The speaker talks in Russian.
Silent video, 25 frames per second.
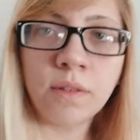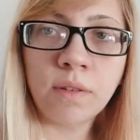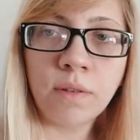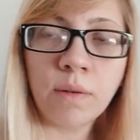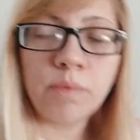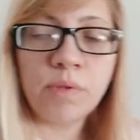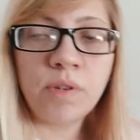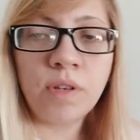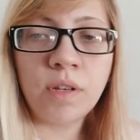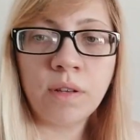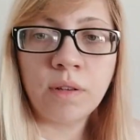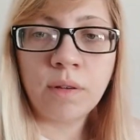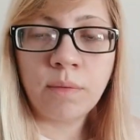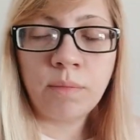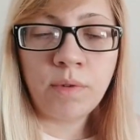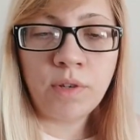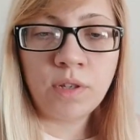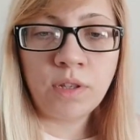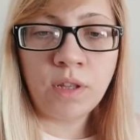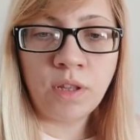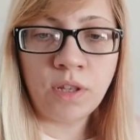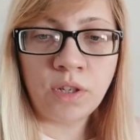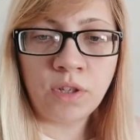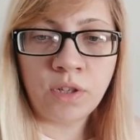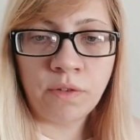вообще
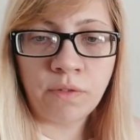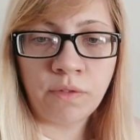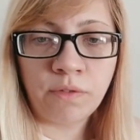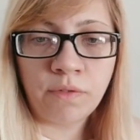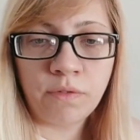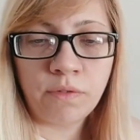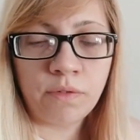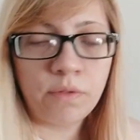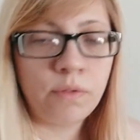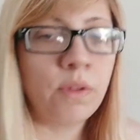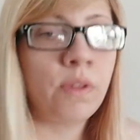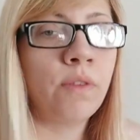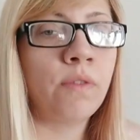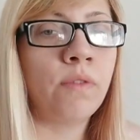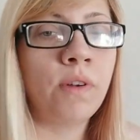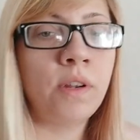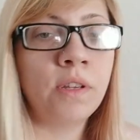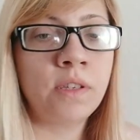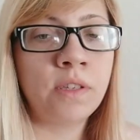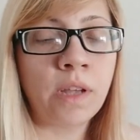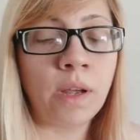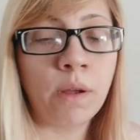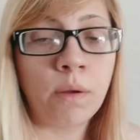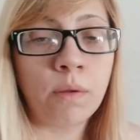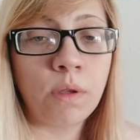обычно даже не
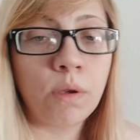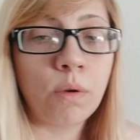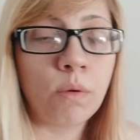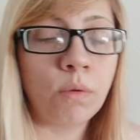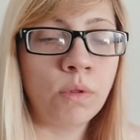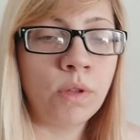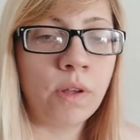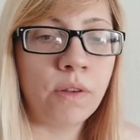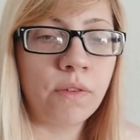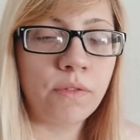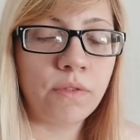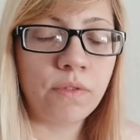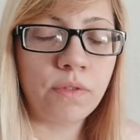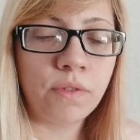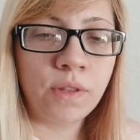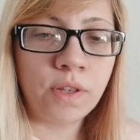вылезаю никуда,